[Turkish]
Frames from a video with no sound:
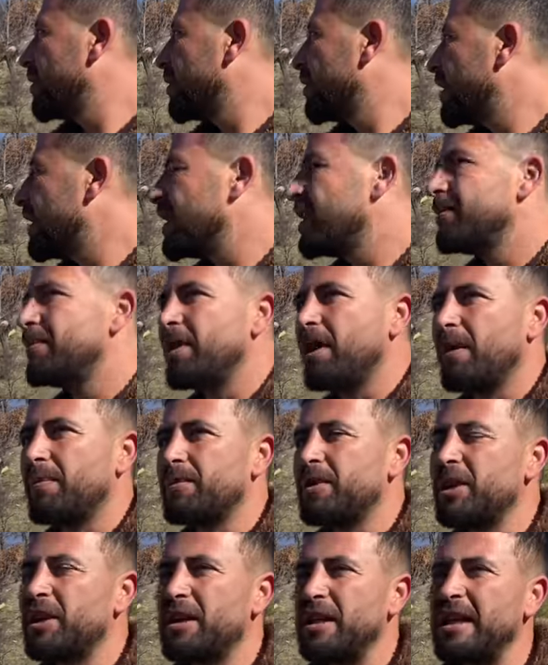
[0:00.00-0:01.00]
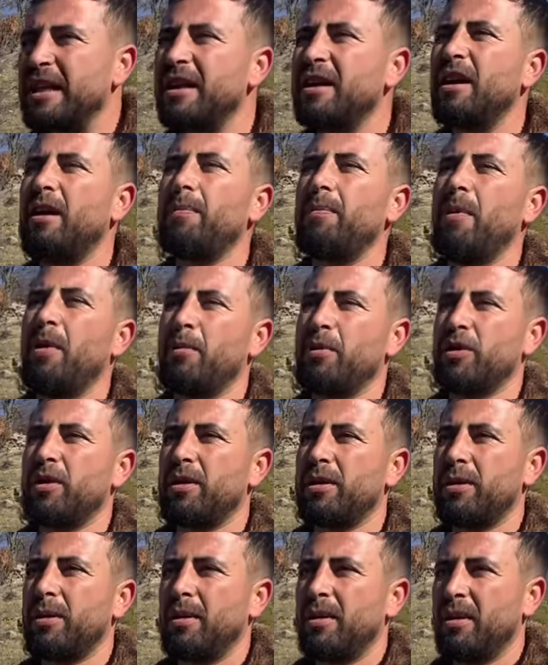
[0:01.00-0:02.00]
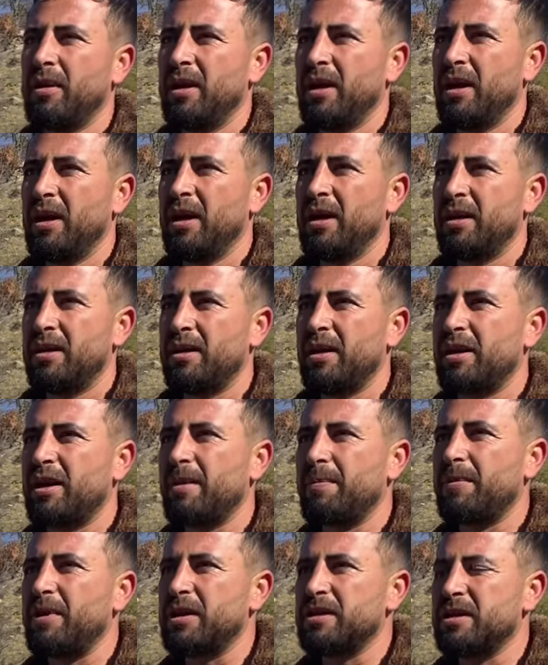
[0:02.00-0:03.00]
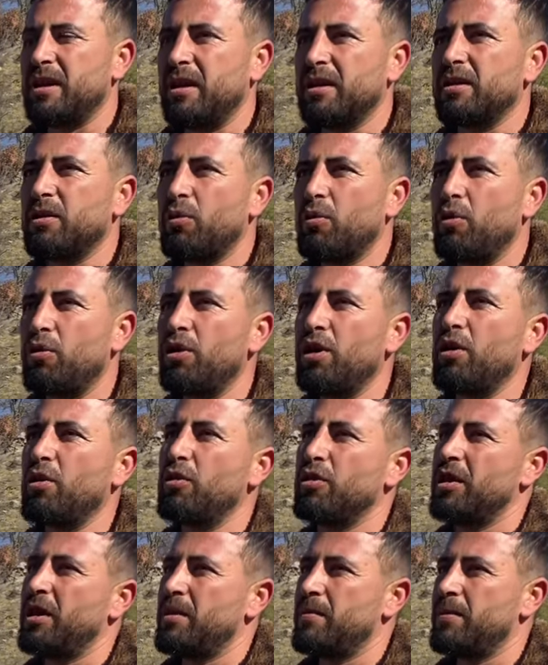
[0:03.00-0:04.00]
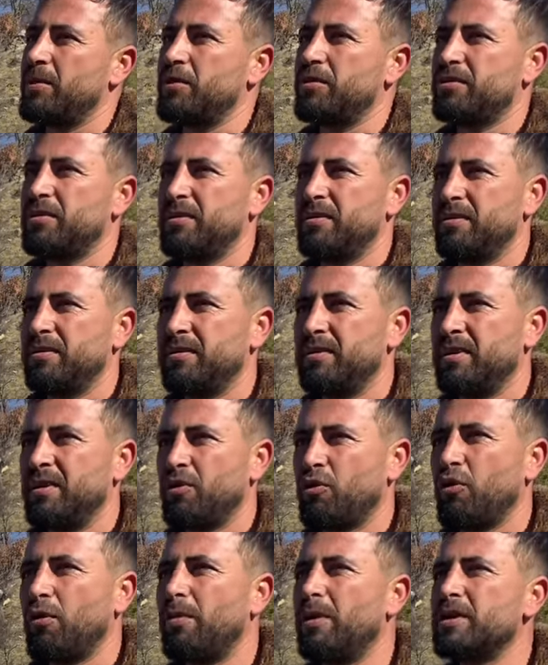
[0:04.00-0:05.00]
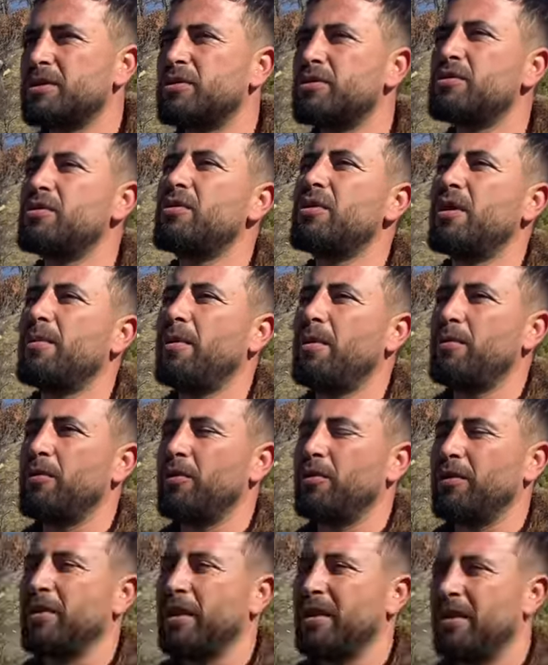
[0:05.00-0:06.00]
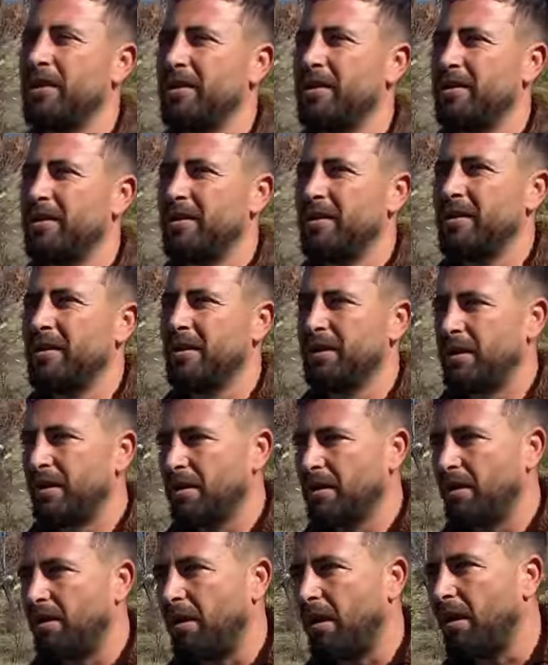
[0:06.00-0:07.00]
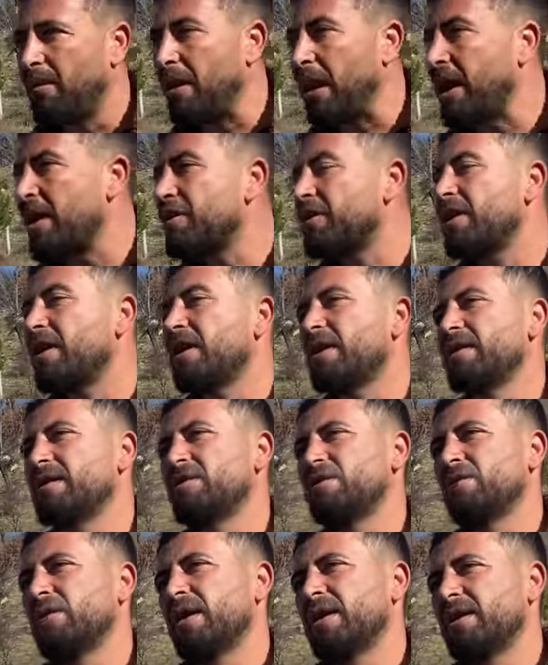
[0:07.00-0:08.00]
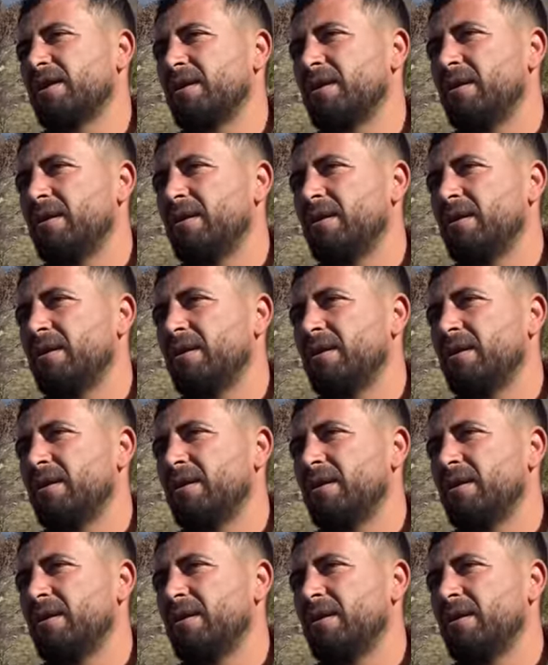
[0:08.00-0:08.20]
e, iyi mi yaptık iyi yapmamışız. Recep'le sağlık koyuna gönderemiyoruz. Çobansız sürü yapamıyor ben. Niye? Abi her şeye gidiyorlar.